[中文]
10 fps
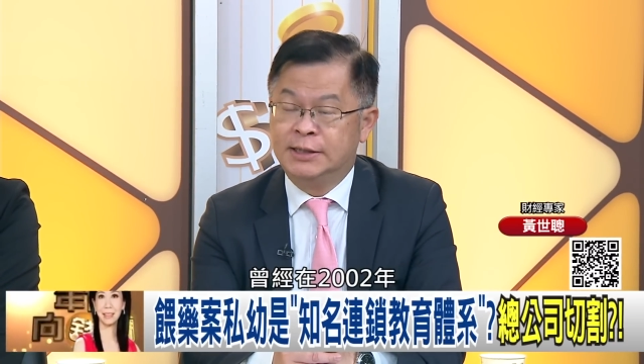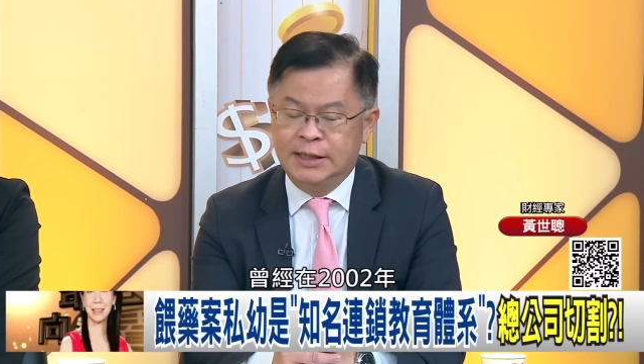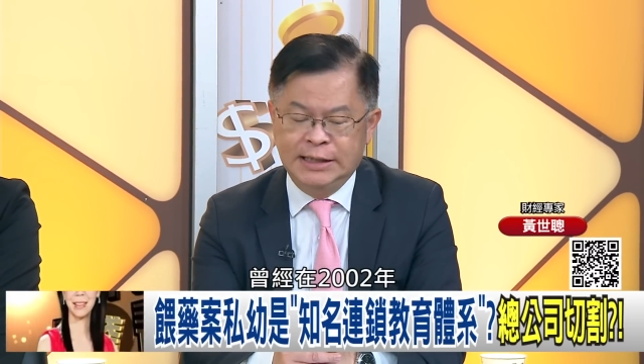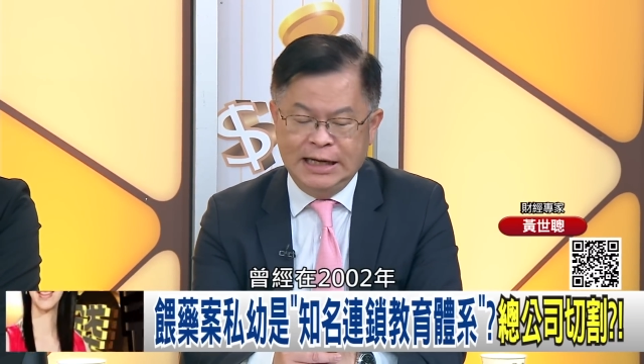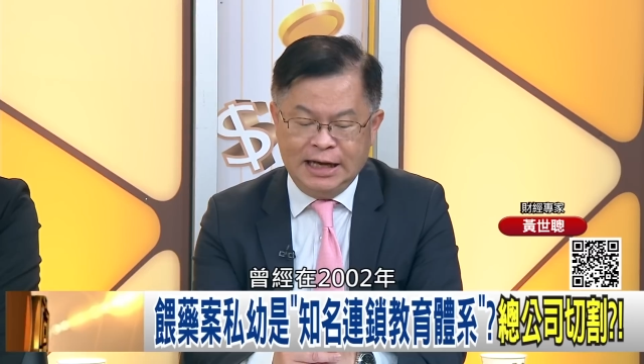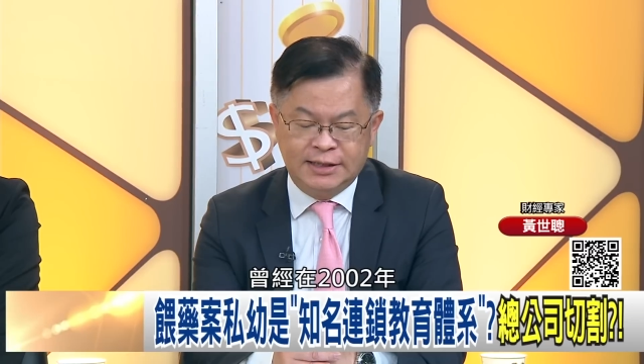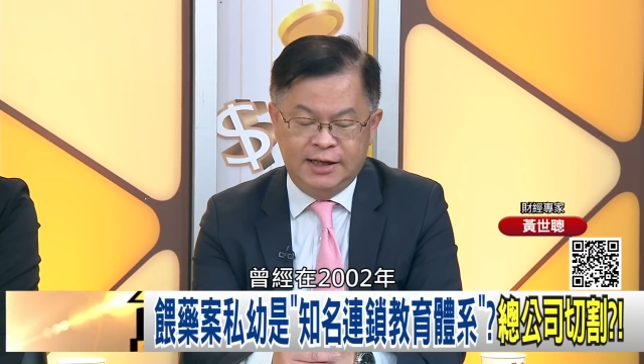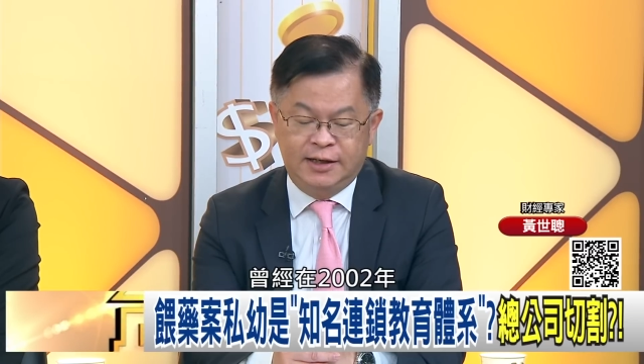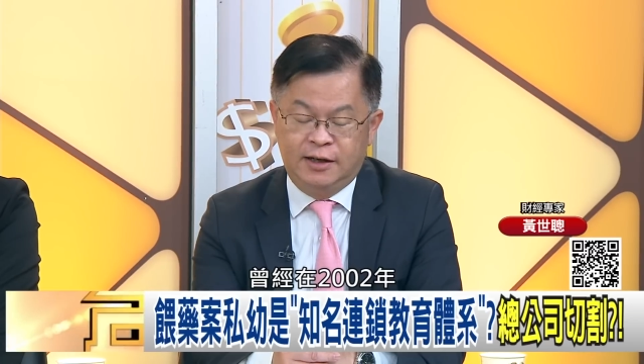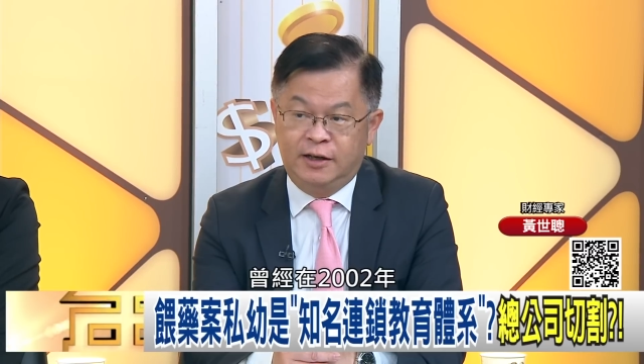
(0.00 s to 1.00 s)
曾经在两
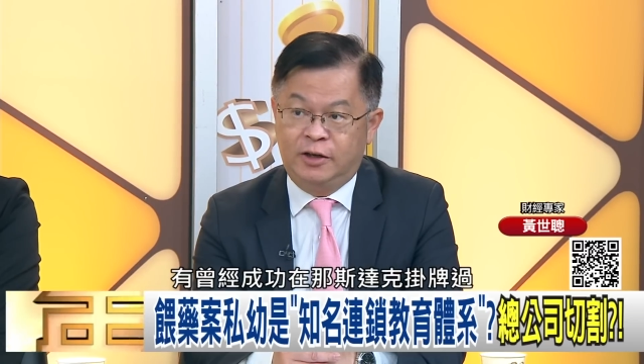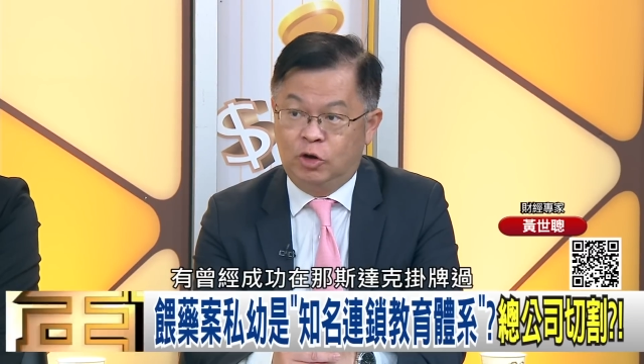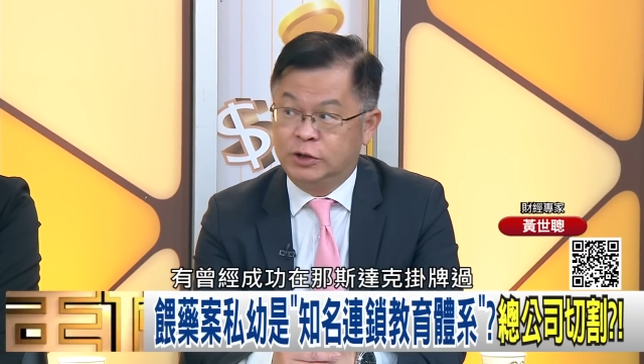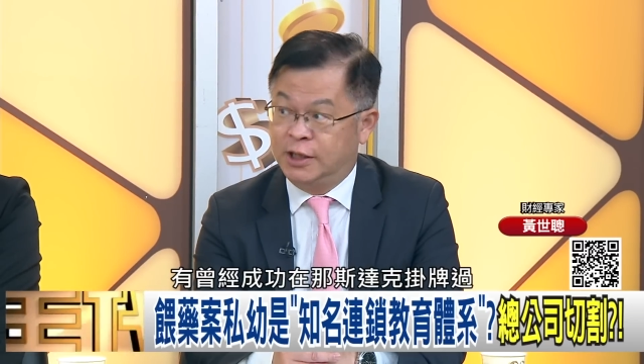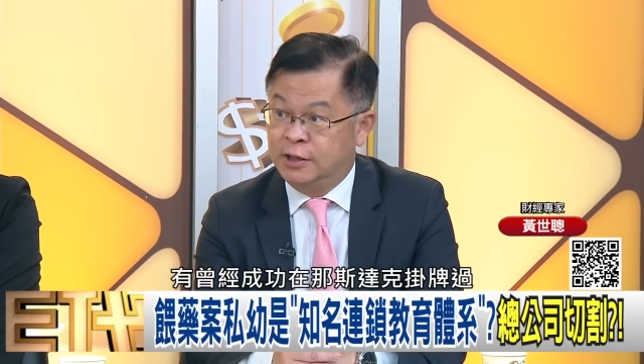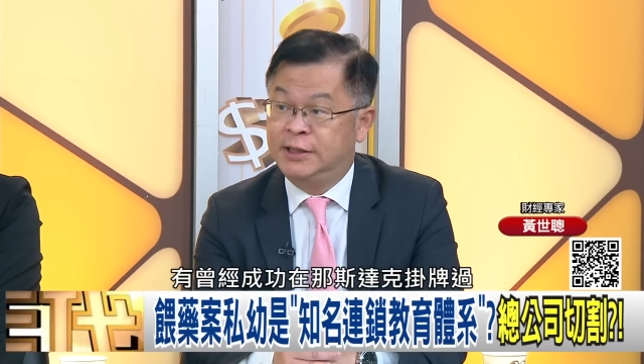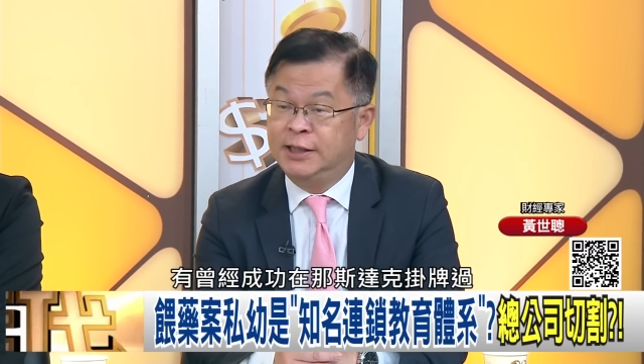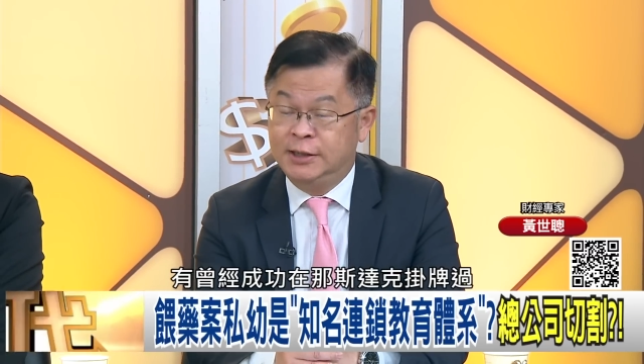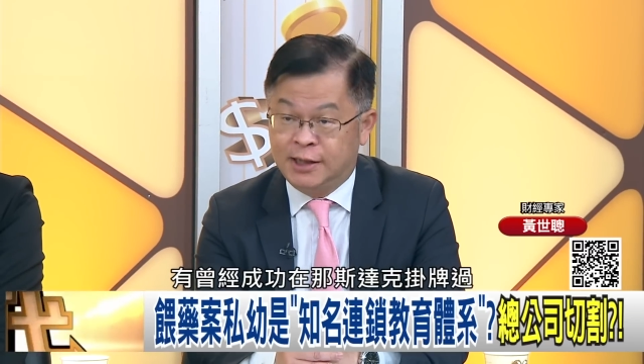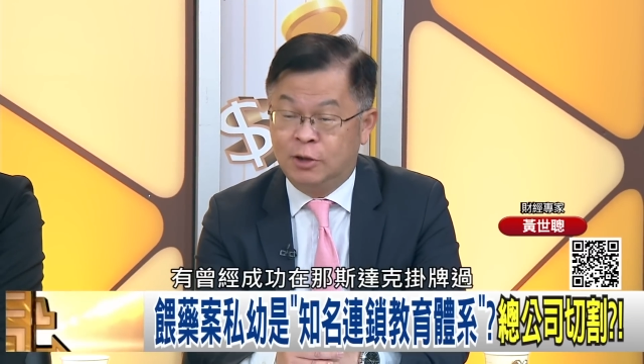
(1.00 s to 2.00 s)
千零二年有曾
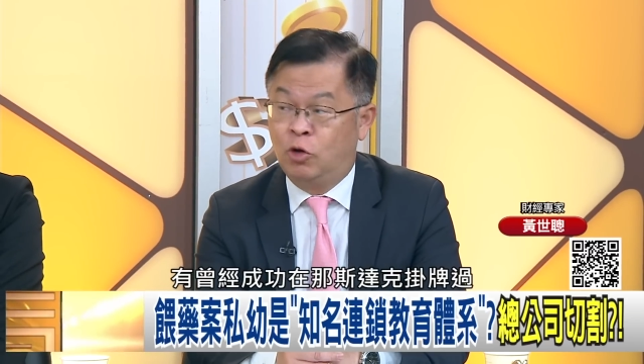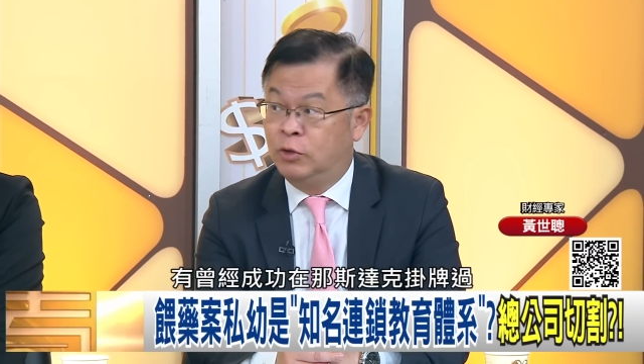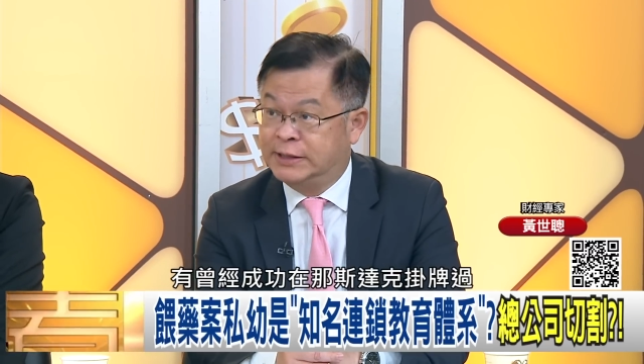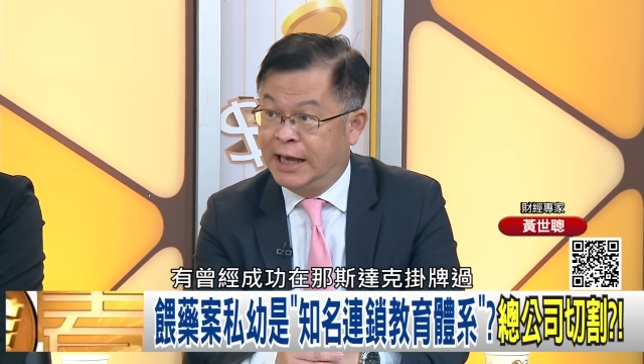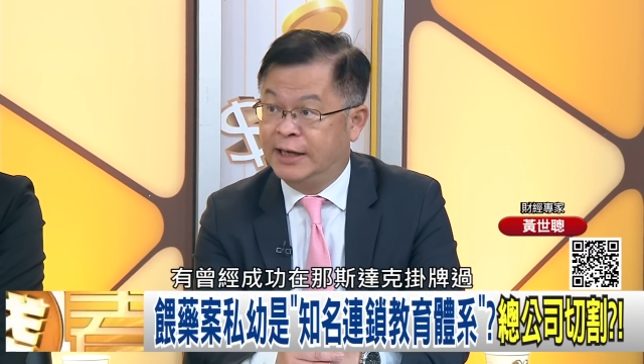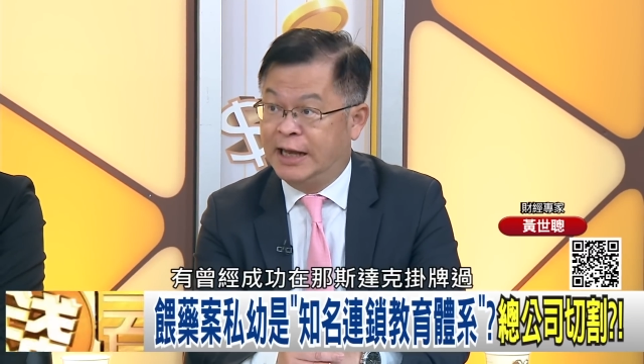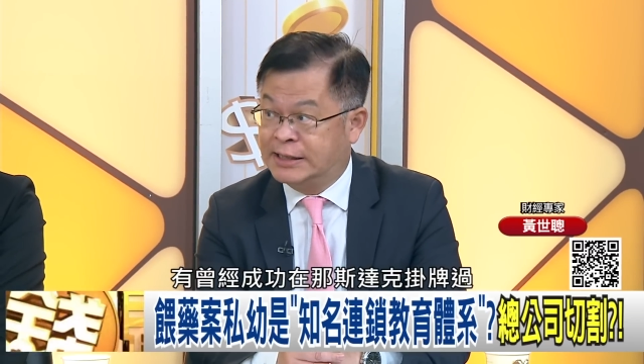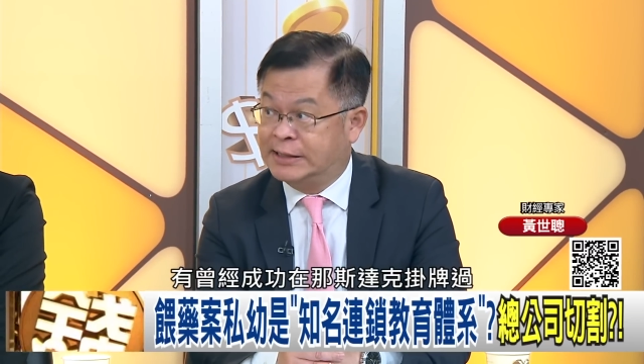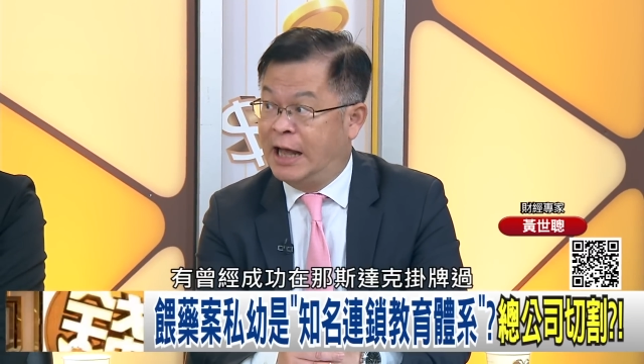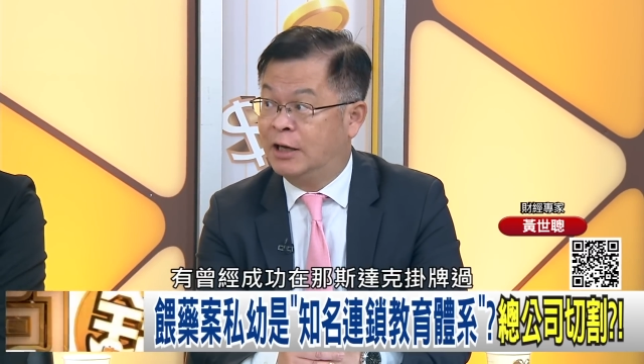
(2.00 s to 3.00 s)
经成功在
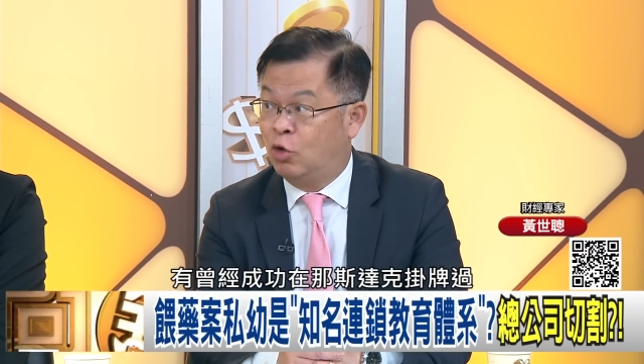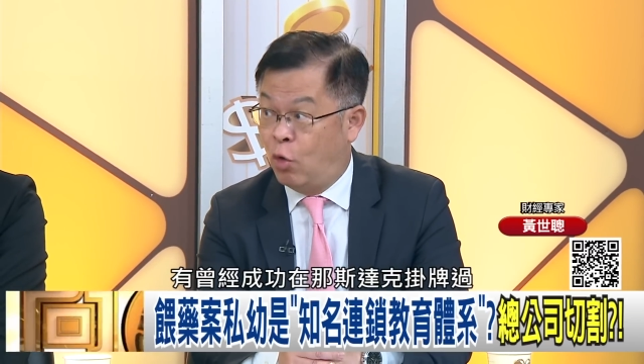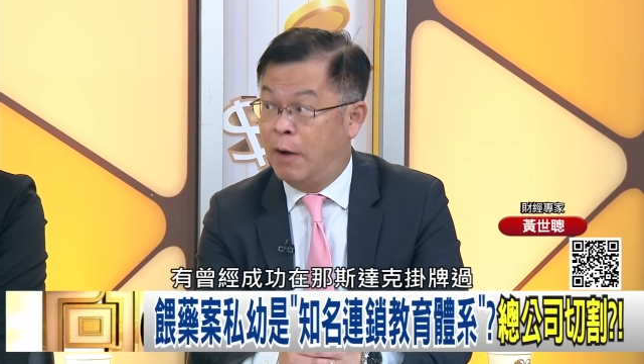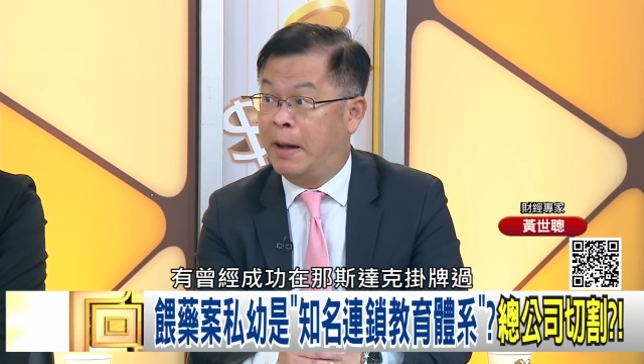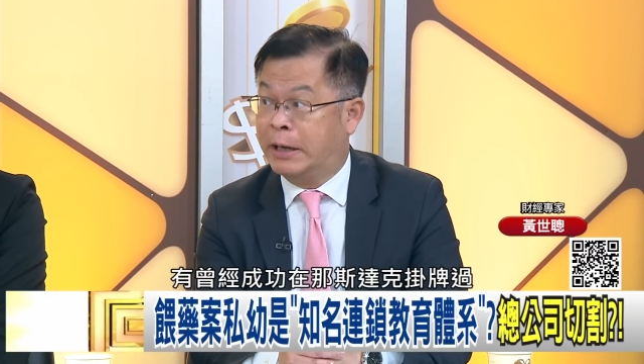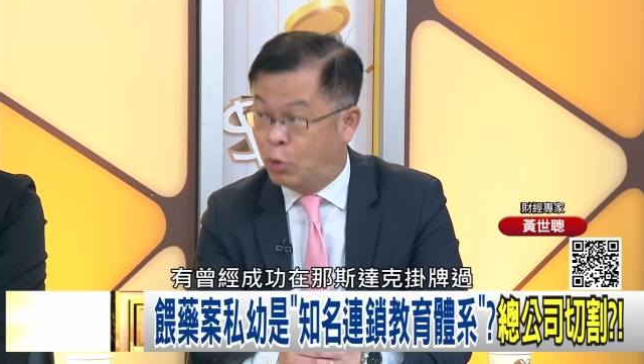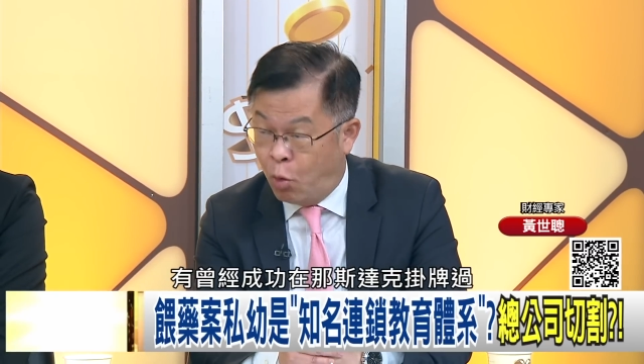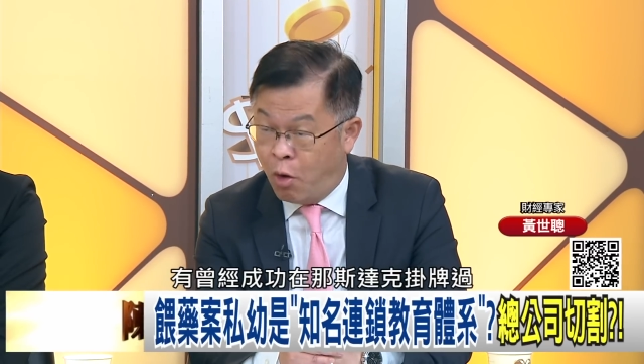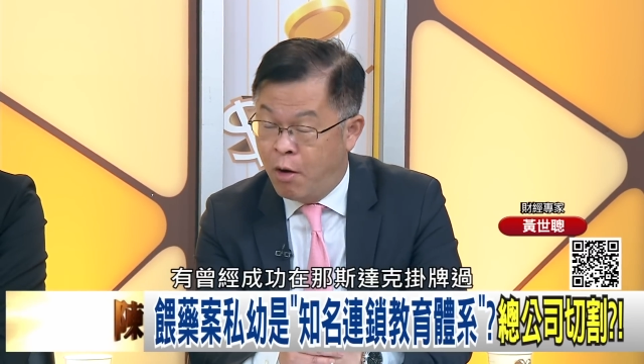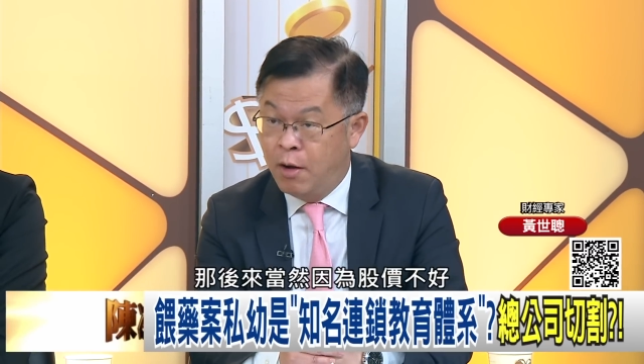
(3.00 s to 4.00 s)
纳斯达克挂牌
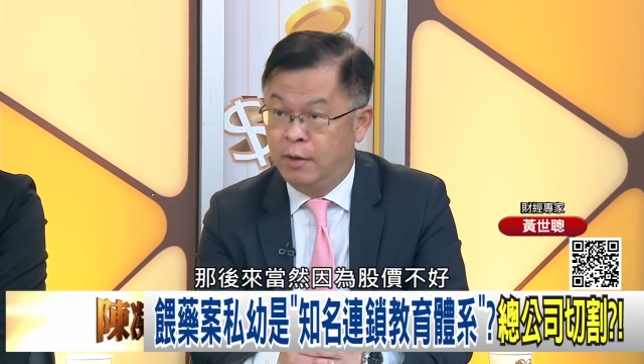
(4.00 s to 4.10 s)
过。